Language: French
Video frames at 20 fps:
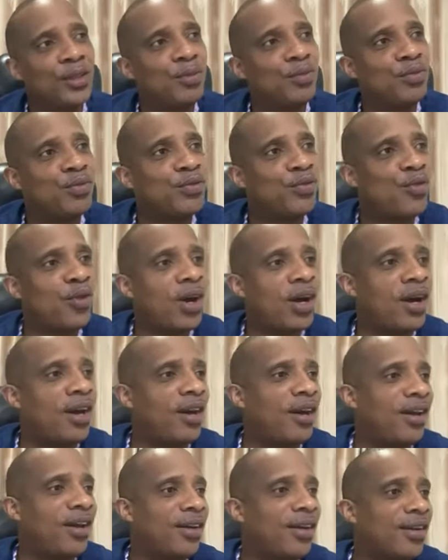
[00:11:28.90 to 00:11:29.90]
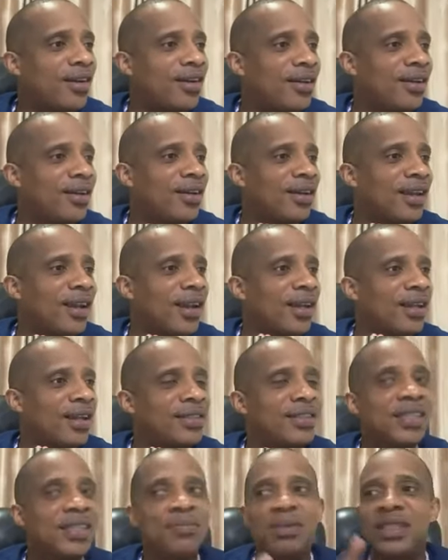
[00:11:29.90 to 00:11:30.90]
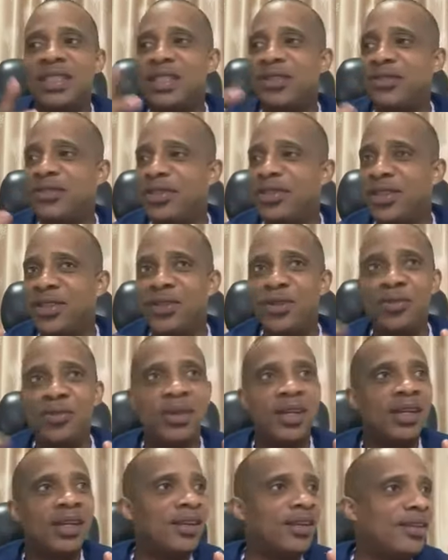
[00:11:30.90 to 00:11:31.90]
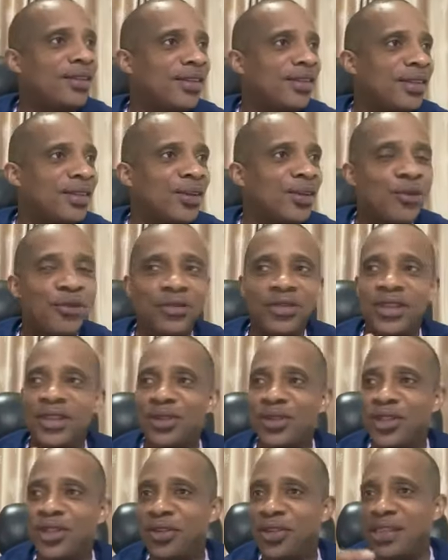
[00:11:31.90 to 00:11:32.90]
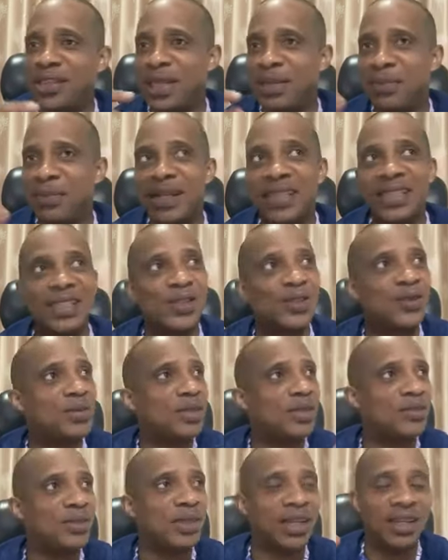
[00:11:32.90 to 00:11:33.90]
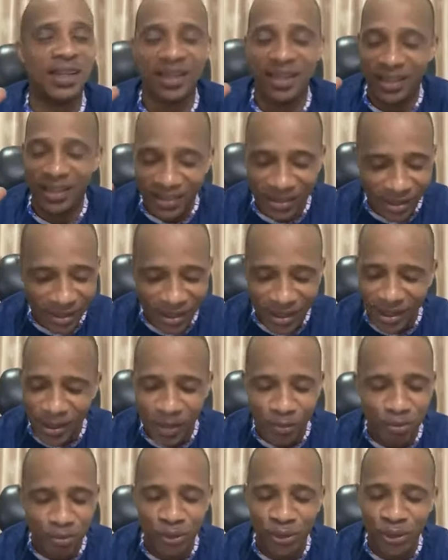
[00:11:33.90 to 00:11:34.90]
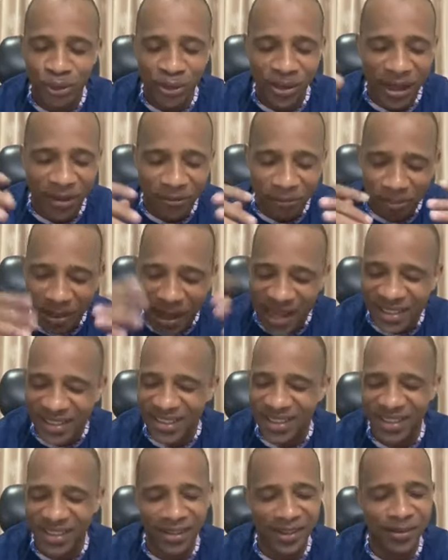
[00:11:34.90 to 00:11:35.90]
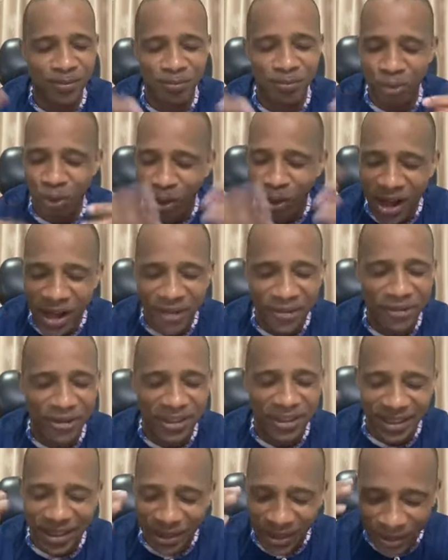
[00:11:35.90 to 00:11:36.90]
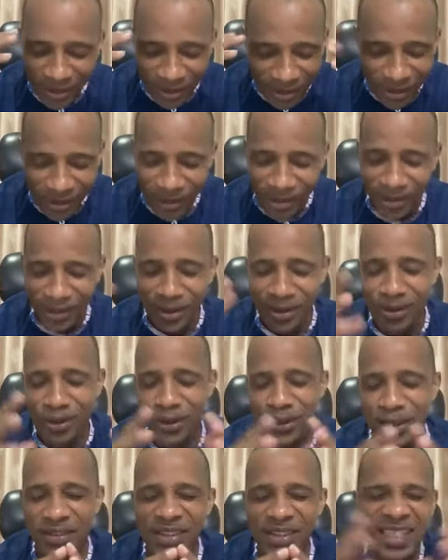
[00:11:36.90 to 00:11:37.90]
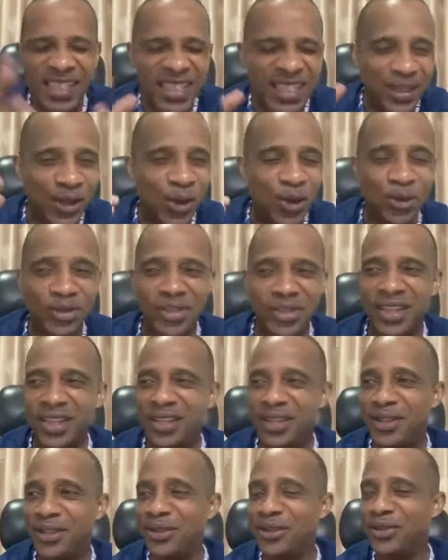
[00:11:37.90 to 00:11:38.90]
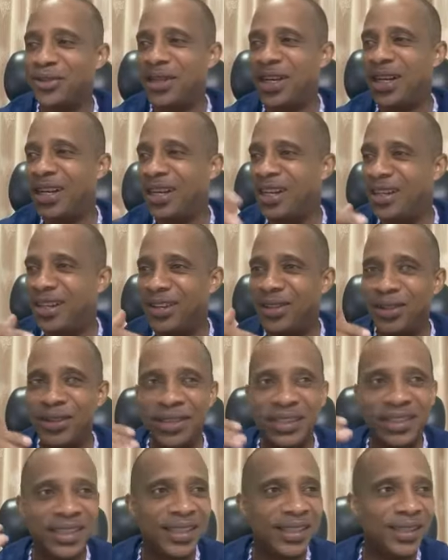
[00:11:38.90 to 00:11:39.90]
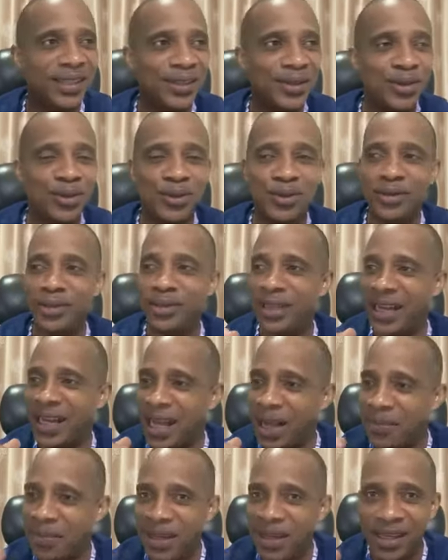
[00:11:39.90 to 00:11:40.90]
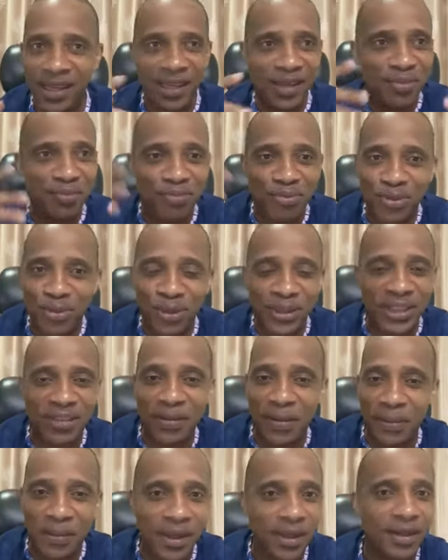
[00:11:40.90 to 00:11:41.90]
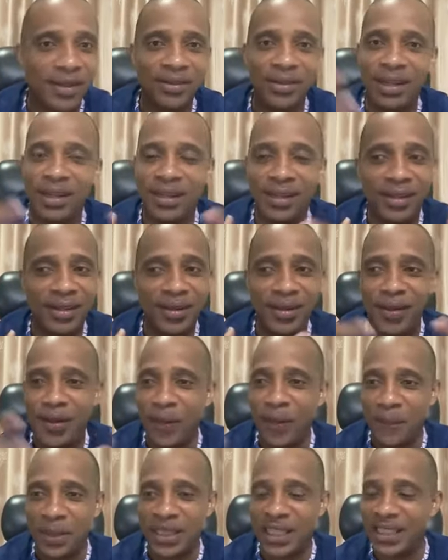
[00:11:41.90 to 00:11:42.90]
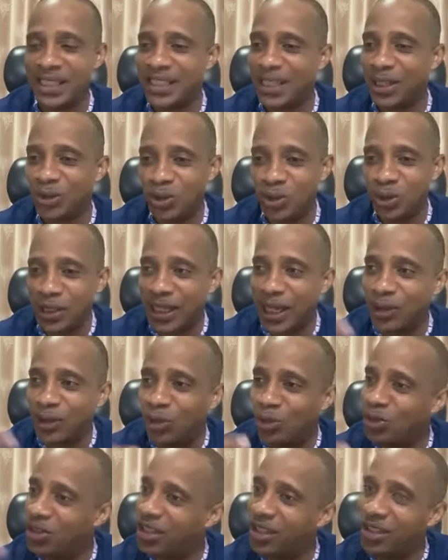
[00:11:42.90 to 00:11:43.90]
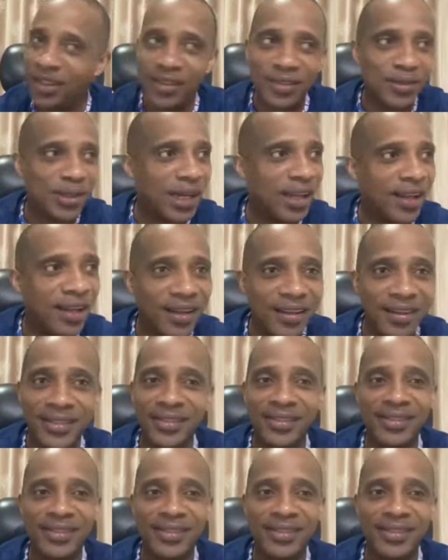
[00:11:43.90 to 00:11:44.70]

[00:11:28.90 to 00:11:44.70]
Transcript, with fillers: pour voir quelle est cette petite fille, ou bien on finit, on se rend à les maquis, ou bien voilà. Pour nous, la Pâques, c'est boire, fêter. On avait 10 ans, 11 ans, voilà. On était des gamins, et puis on ne savait pas, voilà. Pataliste catholique à 12 ans, voilà.